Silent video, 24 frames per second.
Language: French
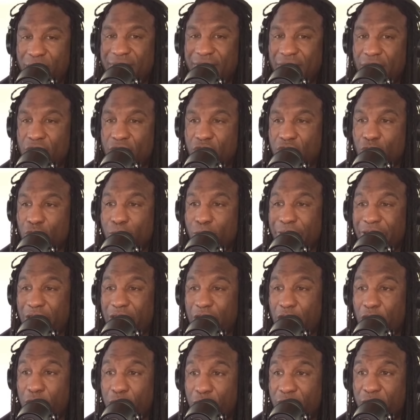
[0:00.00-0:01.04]
c'est le show, mais
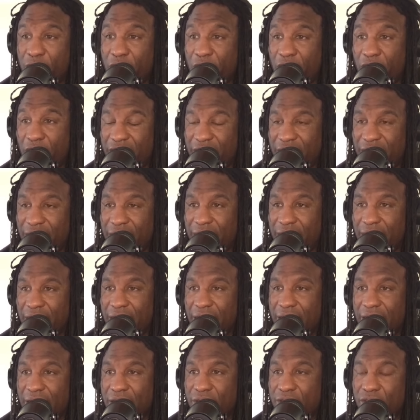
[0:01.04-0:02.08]
Connor veut gagner.
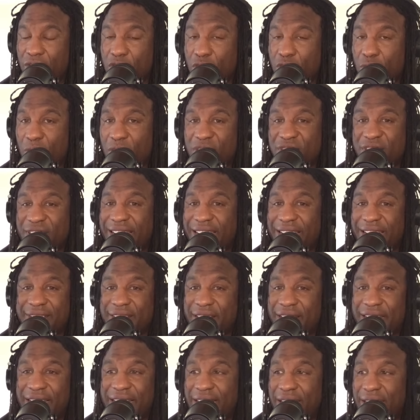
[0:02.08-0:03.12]
C'est un joueur
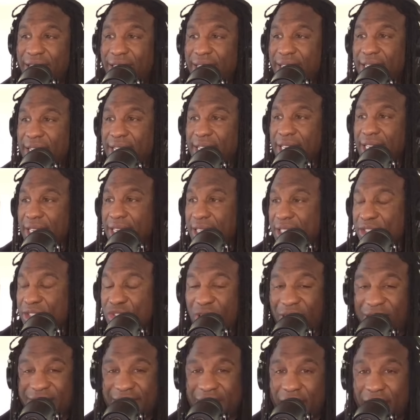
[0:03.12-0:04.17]
générationnel.
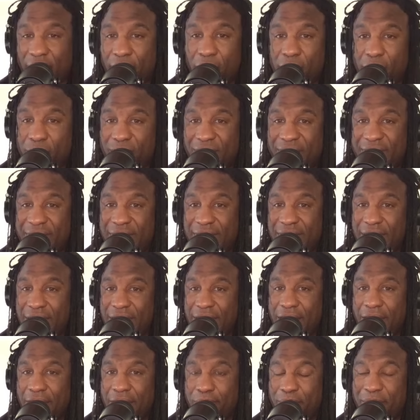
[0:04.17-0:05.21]
Dry Saddle aussi.
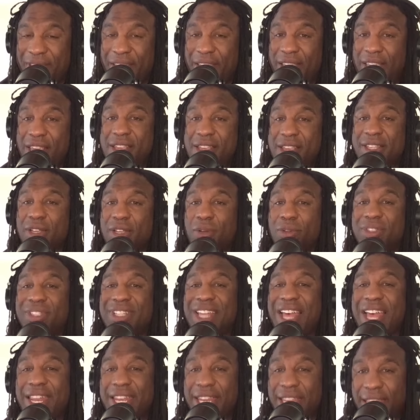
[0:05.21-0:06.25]
Puis ils sont
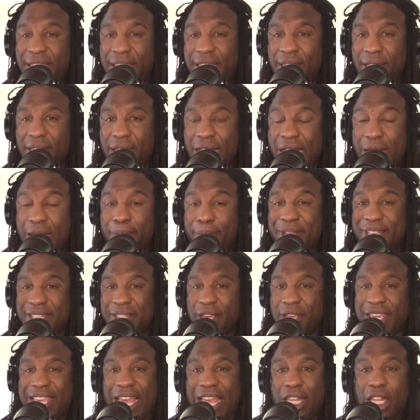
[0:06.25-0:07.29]
tannés parce que
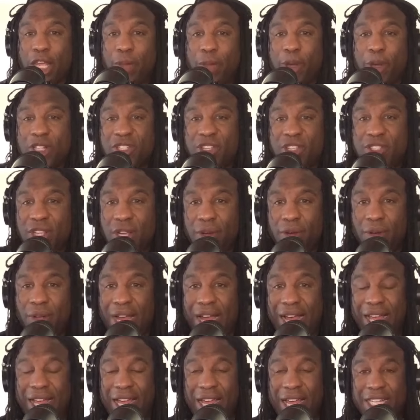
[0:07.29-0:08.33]
regarde leur production.
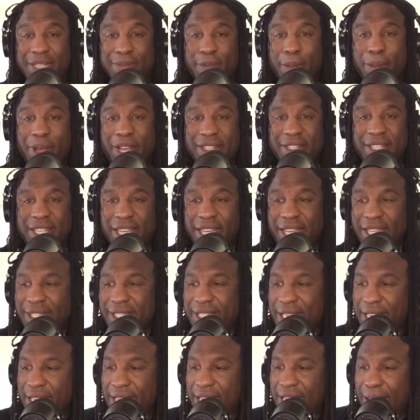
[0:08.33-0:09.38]
En, ce moment, en série,
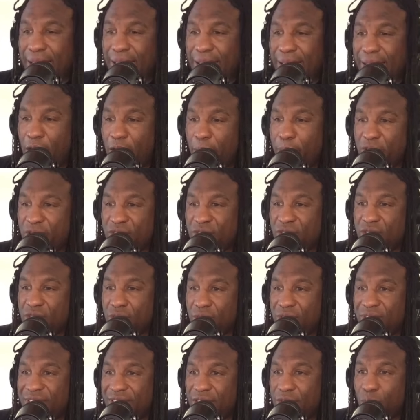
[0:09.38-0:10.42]
c'est la meilleure production
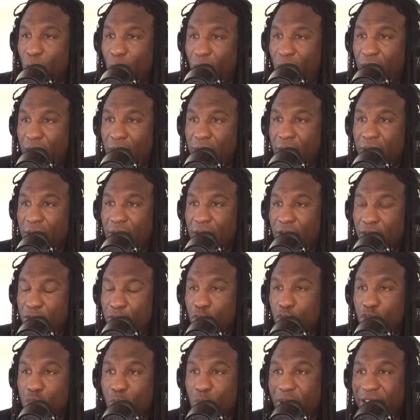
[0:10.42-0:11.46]
d'histoire. Deux
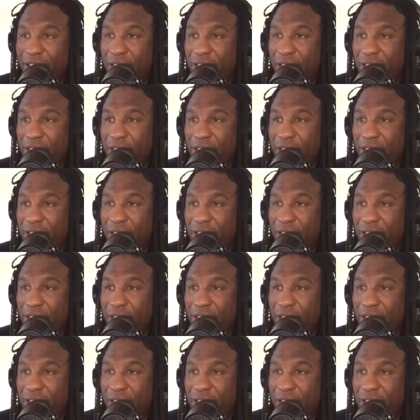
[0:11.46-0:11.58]
joueurs